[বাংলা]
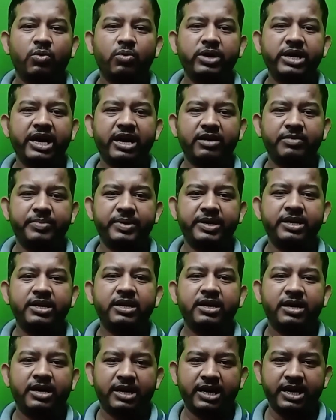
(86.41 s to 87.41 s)
উই হ্যাড বিন
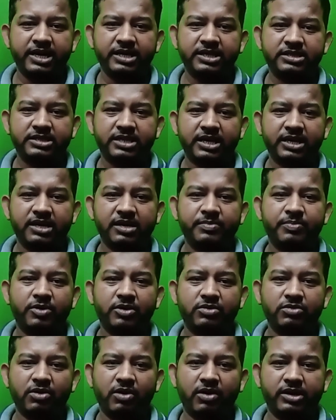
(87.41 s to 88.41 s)
রাইডিং সাইকেল
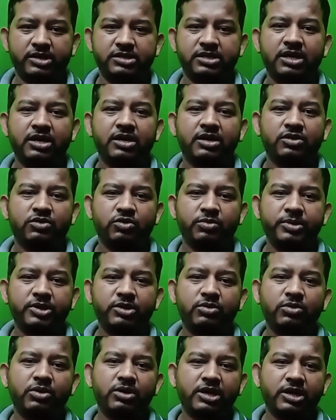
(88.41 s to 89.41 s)
ফর টু আওয়ার্স তুমি
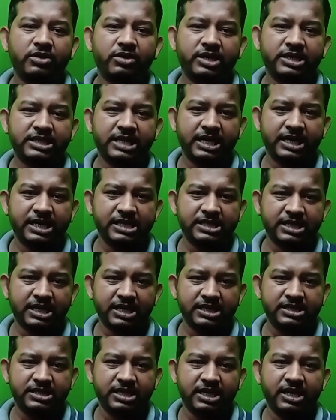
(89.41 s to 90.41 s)
দু ঘন্টা ধরে সাইকেল
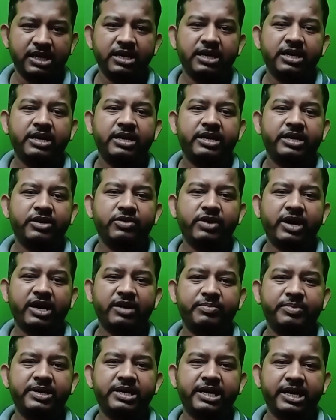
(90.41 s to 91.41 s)
চালাচ্ছিলে ইউ
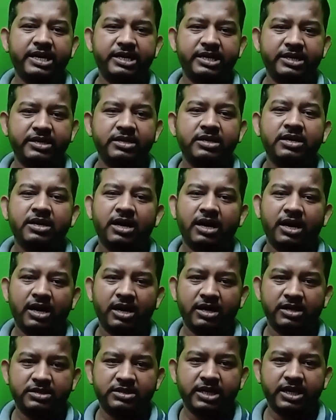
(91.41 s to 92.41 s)
হ্যাড বিন রাইডিং
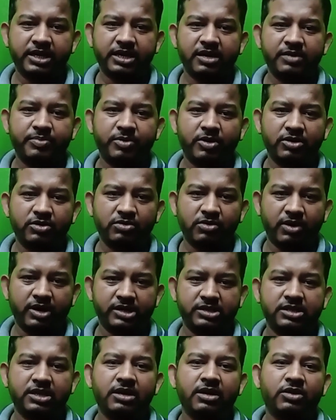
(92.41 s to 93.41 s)
সাইকেল ফর টু
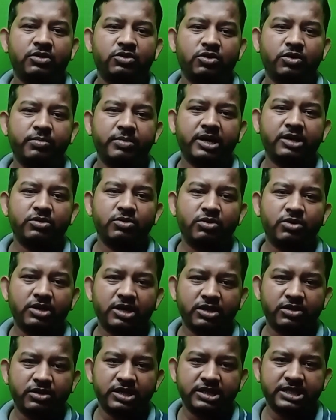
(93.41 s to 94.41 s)
আওয়ার্স তোমরা দু
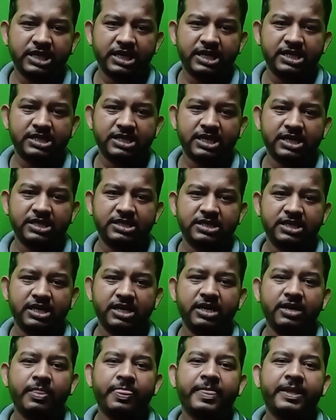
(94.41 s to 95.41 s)
ঘন্টা ধরে সাইকেল
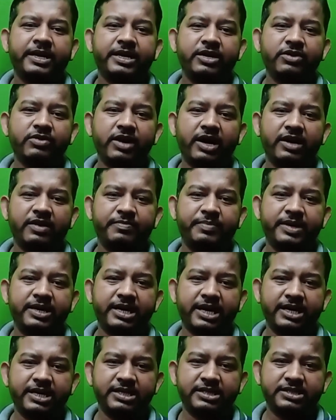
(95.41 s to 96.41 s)
চালাচ্ছিলে ইউ হ্যাড বিন
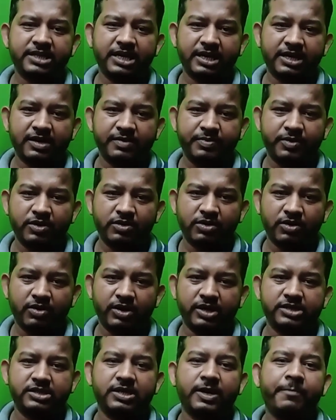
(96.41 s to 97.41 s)
রাইডিং সাইকেল ফর টু
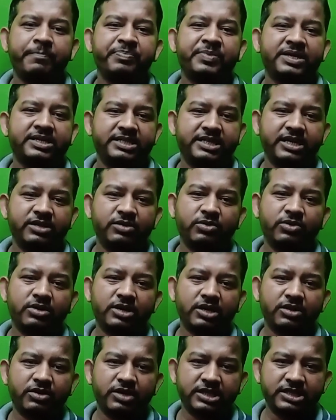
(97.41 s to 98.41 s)
আওয়ার্স সে দু
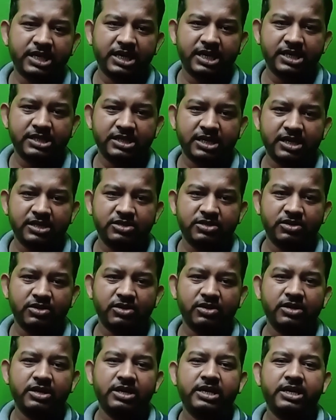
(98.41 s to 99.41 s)
ঘন্টা ধরে সাইকেল চালাচ্ছিল
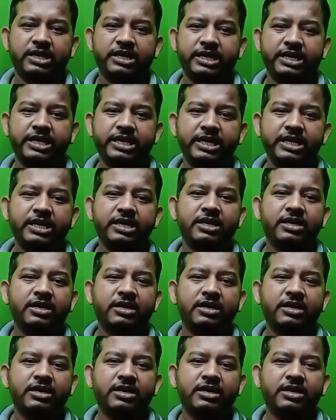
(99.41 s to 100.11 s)
হি